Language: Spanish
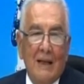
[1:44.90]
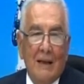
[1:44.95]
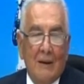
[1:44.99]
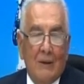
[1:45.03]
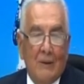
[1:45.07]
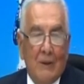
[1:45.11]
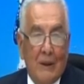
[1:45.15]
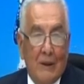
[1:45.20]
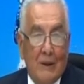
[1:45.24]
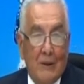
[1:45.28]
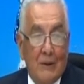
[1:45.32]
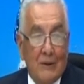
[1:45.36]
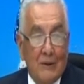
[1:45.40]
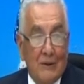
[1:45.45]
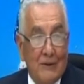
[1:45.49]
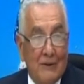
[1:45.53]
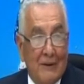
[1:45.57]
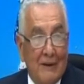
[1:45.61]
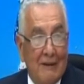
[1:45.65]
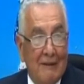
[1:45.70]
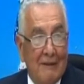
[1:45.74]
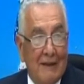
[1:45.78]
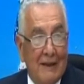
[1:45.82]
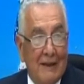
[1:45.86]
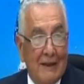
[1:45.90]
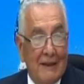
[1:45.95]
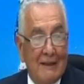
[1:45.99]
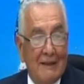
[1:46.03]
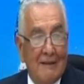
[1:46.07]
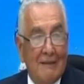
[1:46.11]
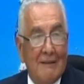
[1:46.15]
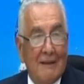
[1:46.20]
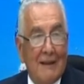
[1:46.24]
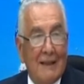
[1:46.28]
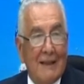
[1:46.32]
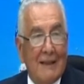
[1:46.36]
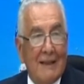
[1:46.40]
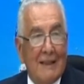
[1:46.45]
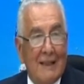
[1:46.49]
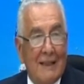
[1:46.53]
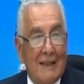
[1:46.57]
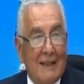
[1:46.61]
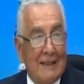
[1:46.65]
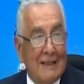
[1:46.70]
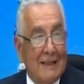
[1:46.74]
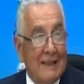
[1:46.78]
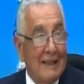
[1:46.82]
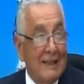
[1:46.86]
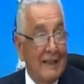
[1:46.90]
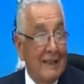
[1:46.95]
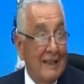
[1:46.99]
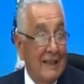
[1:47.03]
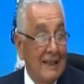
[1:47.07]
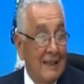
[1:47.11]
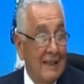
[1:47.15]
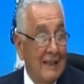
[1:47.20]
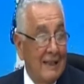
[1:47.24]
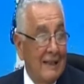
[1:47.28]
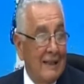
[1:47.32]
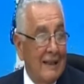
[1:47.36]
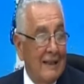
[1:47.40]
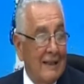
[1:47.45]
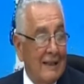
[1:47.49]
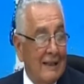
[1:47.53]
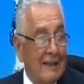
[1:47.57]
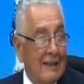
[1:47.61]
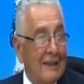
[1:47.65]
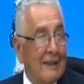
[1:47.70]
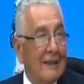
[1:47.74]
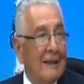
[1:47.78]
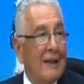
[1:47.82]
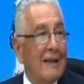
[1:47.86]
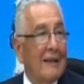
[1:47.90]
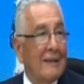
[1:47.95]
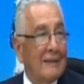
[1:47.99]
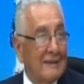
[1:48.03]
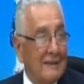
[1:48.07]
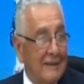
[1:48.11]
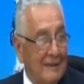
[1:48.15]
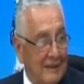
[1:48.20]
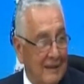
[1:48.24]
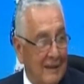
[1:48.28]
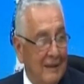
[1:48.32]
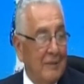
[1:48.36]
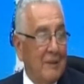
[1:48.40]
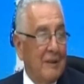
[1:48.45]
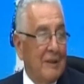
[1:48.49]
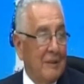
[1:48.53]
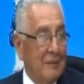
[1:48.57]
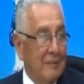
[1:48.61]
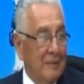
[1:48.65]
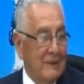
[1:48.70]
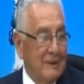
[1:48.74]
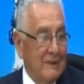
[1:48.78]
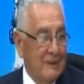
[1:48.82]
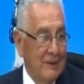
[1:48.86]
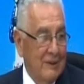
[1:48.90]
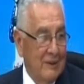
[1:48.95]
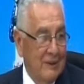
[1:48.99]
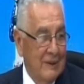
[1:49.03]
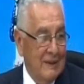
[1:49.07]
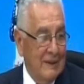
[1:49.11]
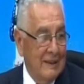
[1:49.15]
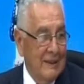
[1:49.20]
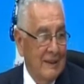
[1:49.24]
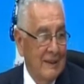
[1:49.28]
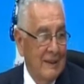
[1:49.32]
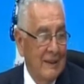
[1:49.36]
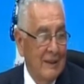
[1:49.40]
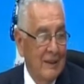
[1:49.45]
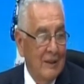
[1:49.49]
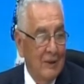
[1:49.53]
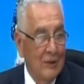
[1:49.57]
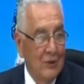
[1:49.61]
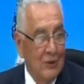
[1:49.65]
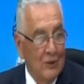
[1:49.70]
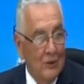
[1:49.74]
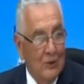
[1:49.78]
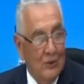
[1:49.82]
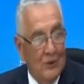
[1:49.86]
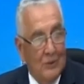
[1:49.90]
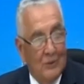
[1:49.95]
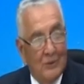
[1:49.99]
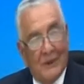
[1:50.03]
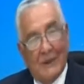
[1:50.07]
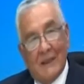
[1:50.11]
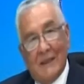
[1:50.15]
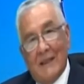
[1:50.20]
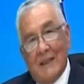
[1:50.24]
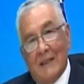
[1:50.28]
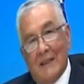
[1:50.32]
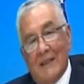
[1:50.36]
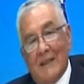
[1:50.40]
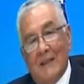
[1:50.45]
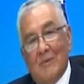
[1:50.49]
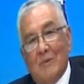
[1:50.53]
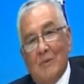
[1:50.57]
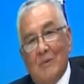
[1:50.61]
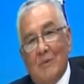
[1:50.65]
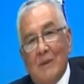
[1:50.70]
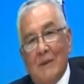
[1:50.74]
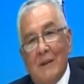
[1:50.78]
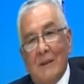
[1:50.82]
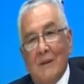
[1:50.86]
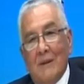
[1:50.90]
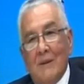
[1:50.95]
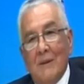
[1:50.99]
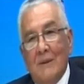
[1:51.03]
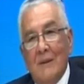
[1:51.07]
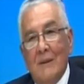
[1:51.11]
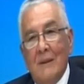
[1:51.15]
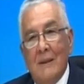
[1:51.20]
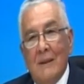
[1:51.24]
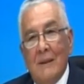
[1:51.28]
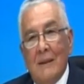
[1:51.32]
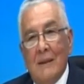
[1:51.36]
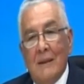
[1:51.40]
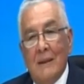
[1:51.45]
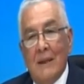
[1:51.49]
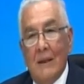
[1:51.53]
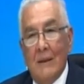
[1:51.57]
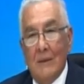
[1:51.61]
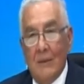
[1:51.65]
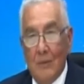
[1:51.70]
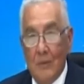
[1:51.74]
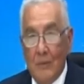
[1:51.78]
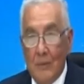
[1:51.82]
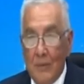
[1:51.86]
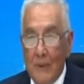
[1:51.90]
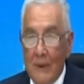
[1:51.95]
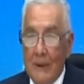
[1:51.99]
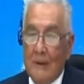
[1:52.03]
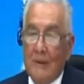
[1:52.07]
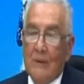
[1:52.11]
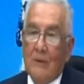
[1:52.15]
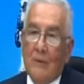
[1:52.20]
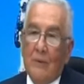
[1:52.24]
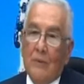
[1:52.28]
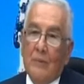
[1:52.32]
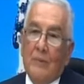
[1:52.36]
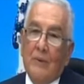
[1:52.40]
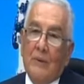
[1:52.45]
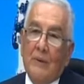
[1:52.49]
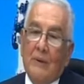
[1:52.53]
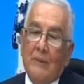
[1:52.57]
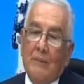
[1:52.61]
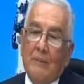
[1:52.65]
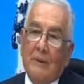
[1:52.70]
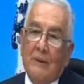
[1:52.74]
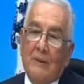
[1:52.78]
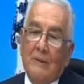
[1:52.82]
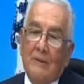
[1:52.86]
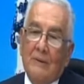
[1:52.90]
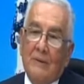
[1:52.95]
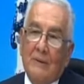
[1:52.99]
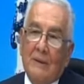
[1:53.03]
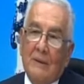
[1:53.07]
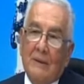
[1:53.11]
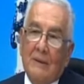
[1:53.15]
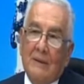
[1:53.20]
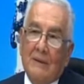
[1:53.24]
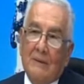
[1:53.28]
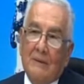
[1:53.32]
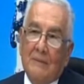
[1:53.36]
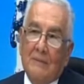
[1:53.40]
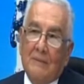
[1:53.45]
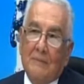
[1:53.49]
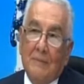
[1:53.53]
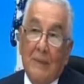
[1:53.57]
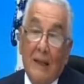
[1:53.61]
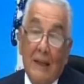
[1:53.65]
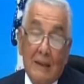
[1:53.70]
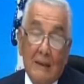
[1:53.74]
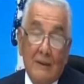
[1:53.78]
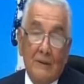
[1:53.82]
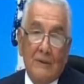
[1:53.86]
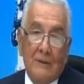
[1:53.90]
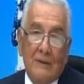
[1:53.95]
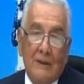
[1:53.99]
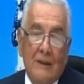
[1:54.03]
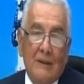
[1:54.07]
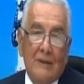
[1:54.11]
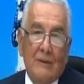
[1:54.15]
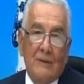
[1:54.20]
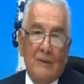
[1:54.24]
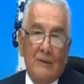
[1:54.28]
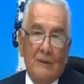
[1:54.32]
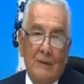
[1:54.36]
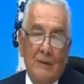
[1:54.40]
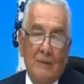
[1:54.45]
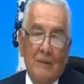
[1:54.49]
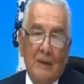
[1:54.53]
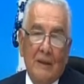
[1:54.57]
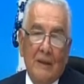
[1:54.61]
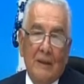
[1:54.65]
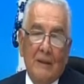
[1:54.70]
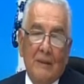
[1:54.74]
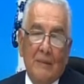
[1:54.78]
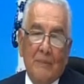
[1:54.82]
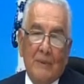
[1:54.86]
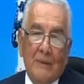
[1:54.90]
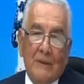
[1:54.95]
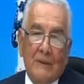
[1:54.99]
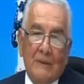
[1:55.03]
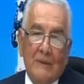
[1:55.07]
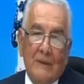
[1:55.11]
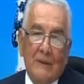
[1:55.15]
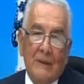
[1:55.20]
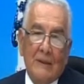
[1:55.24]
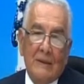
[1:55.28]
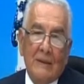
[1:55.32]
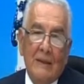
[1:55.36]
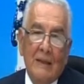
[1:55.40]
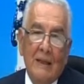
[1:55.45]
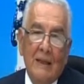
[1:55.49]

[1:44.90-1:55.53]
que cuando se hablara, se hablara de la tranquilidad que da el sistema de pensiones, no como está en este momento, que hay un buen grupo de personas, varios cientos de miles de personas,